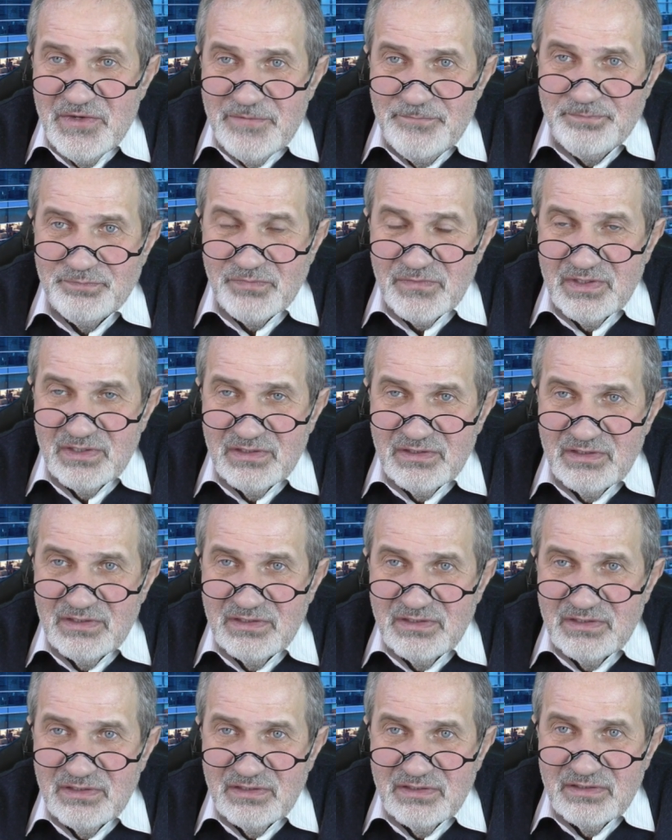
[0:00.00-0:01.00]

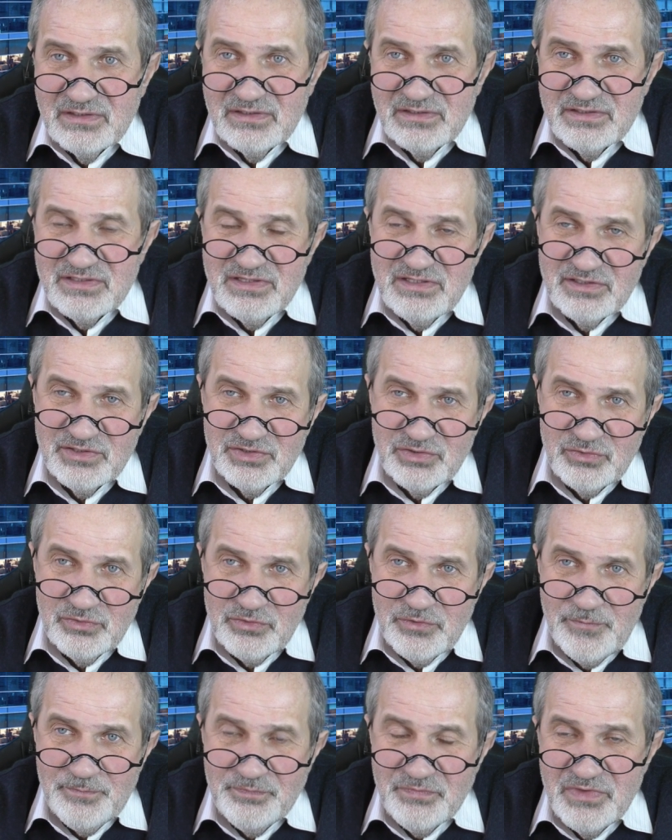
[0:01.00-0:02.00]
э, те,
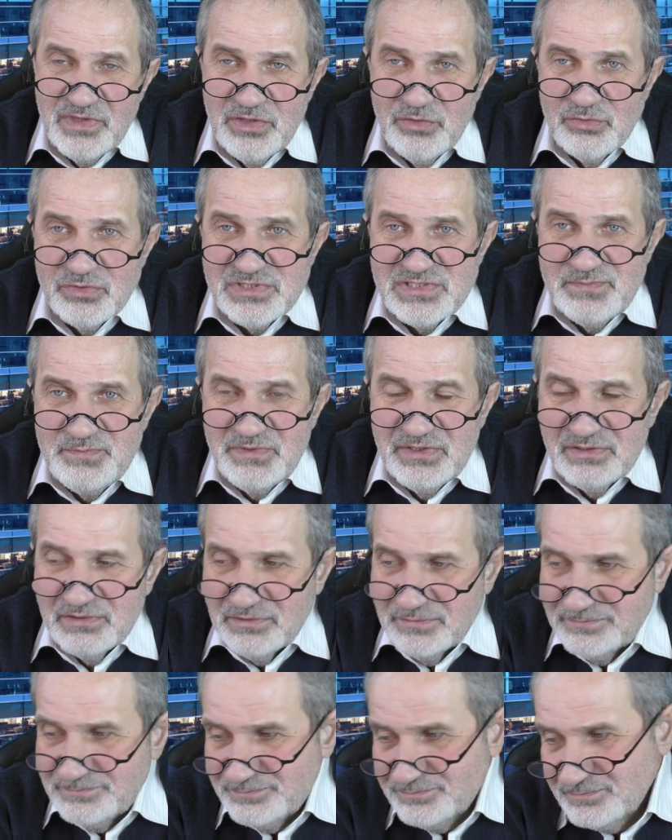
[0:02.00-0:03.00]
кто не
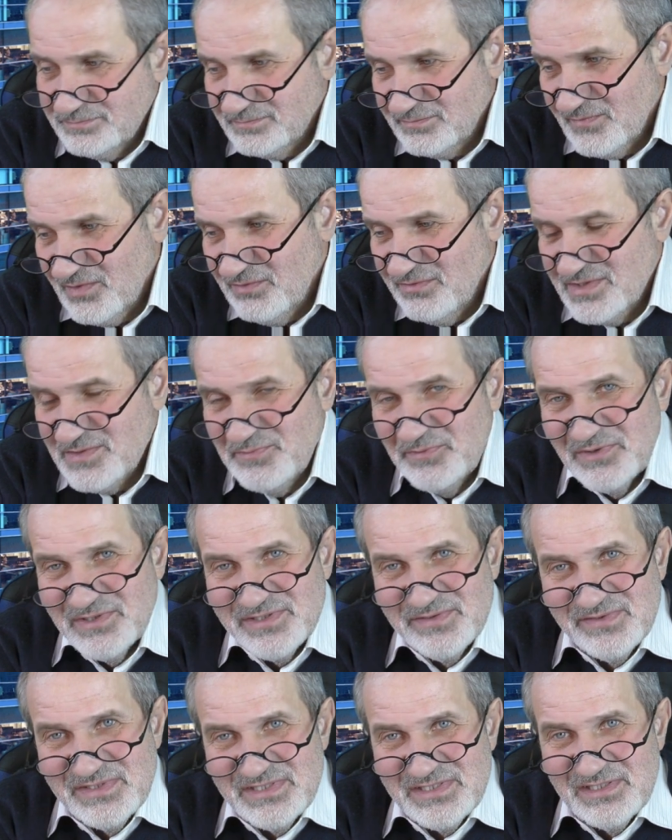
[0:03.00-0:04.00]
успел
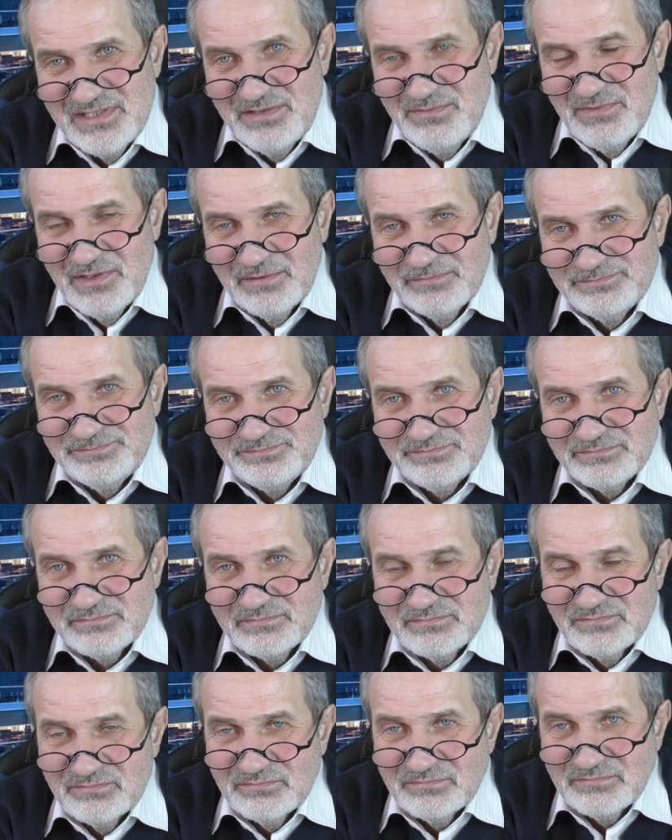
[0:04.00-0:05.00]
воспользоваться ими,
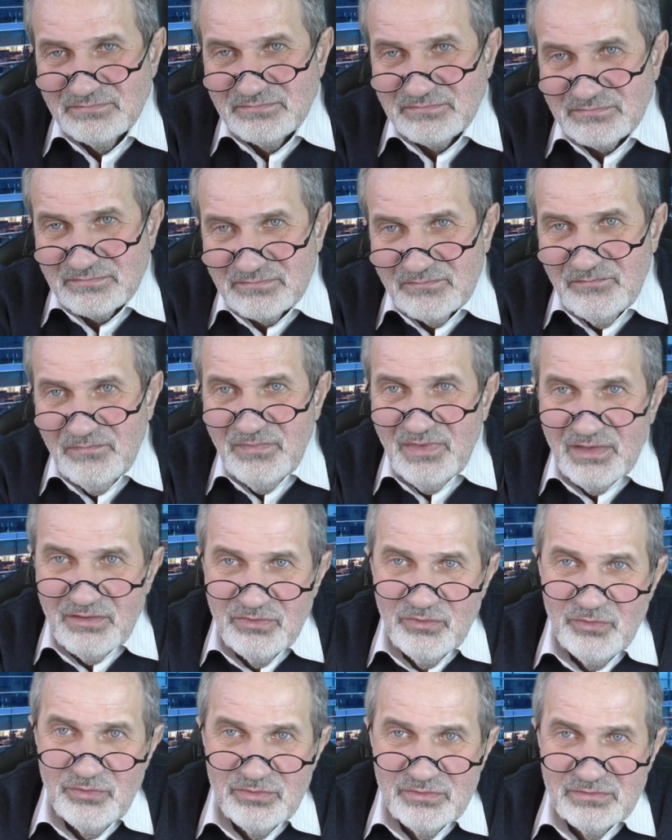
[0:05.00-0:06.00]

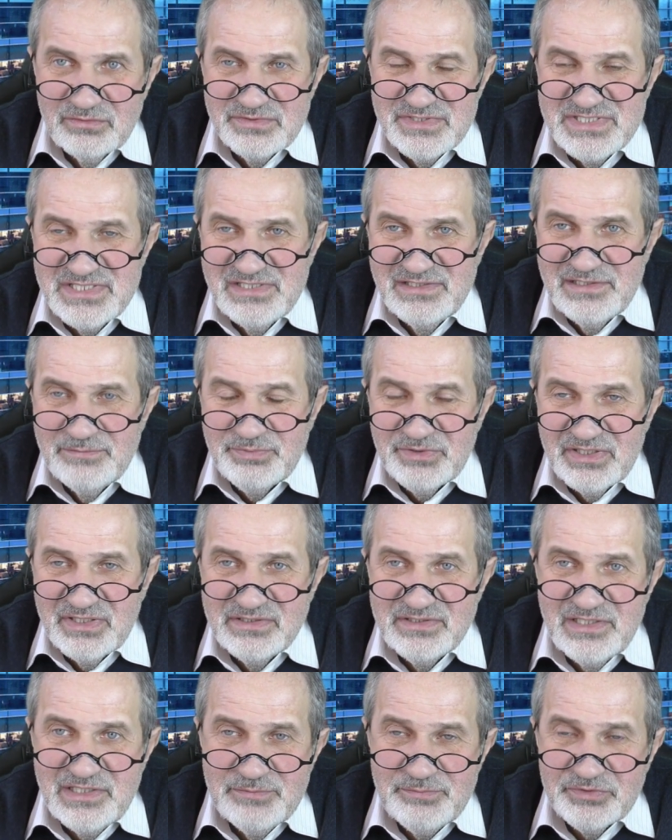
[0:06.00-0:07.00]
ну, сильно
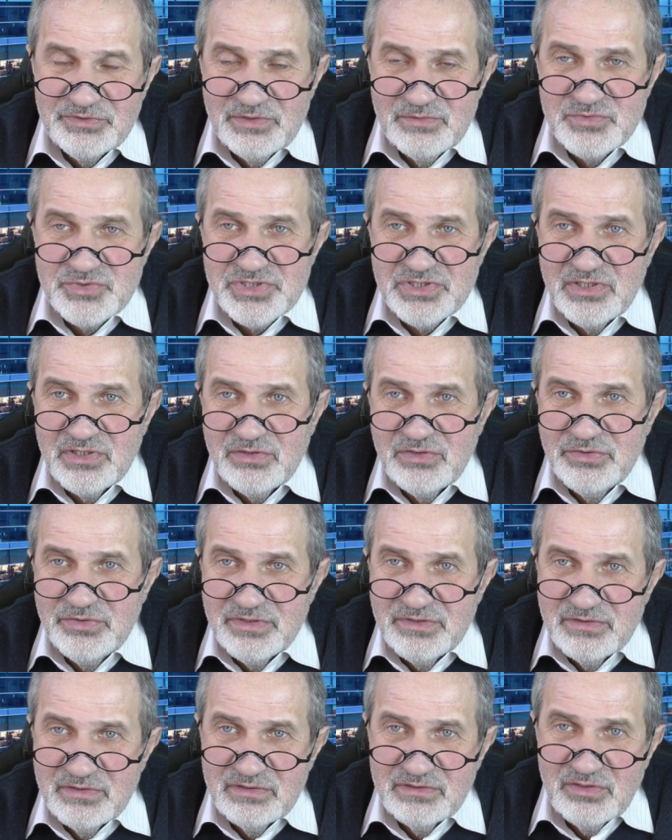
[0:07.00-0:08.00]
прогадали, потому что такой,
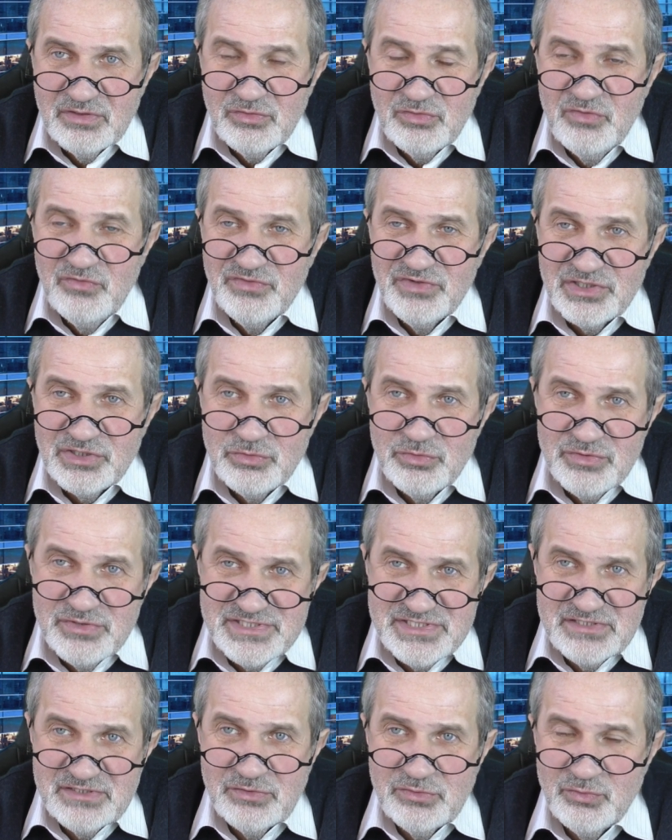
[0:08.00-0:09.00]
такого
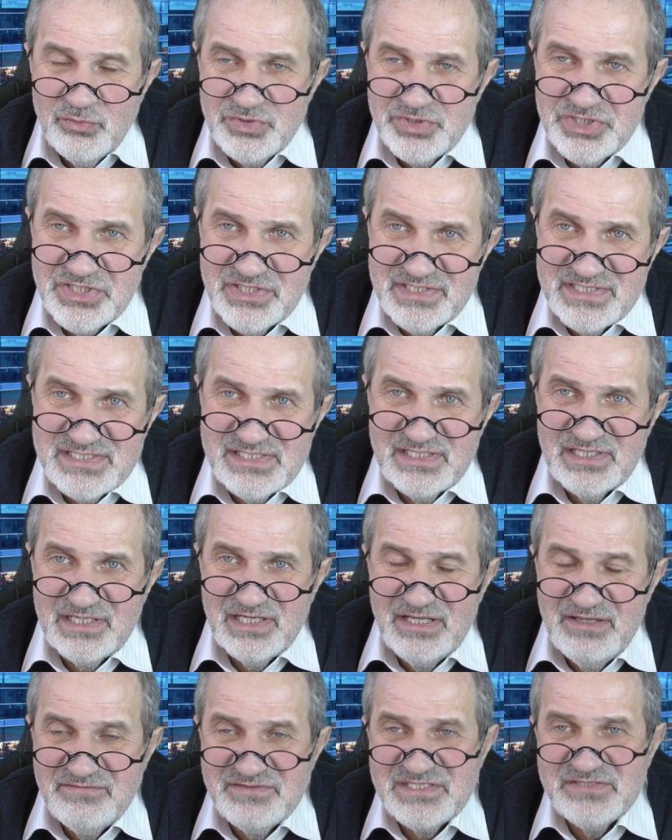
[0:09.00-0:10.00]
роста уже,
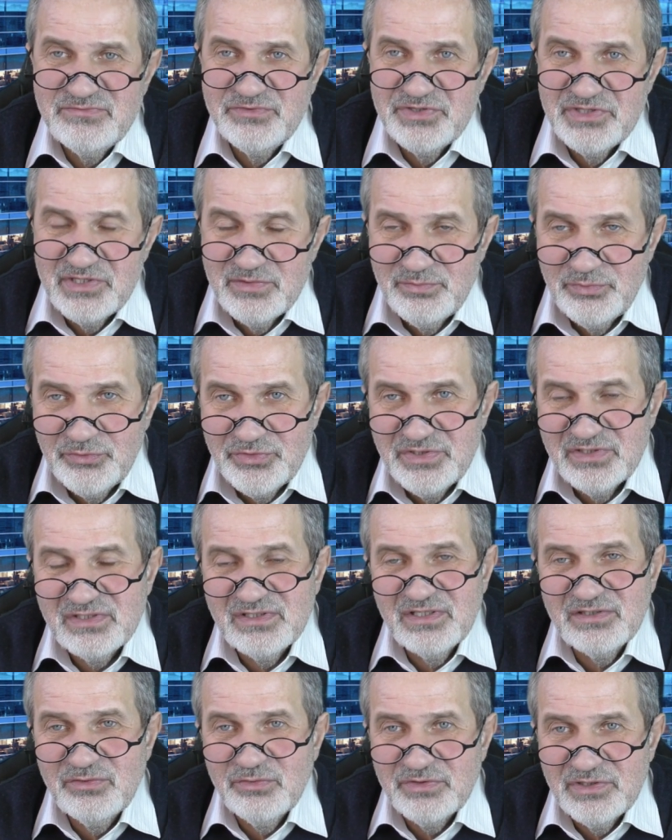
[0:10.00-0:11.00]
скорее всего, не будет,
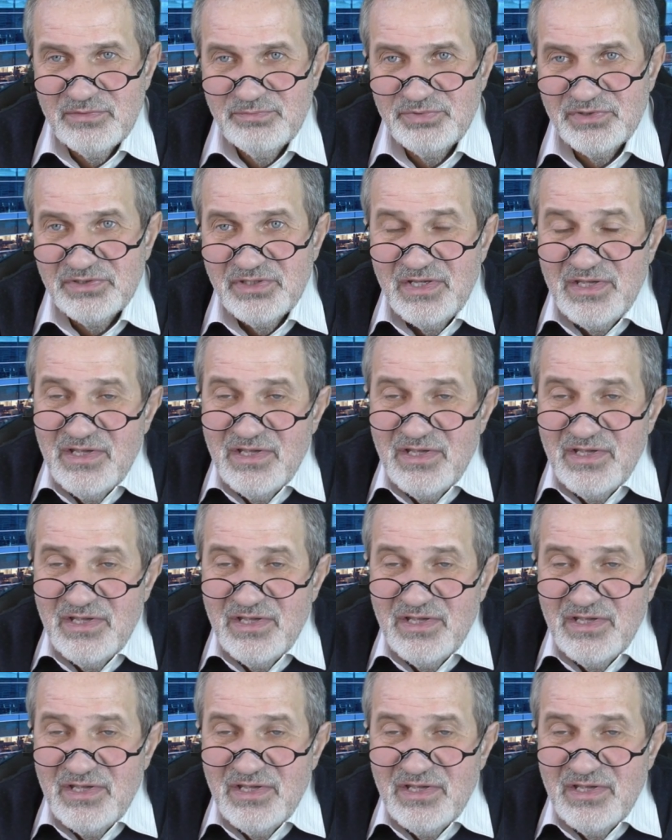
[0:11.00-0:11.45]
который был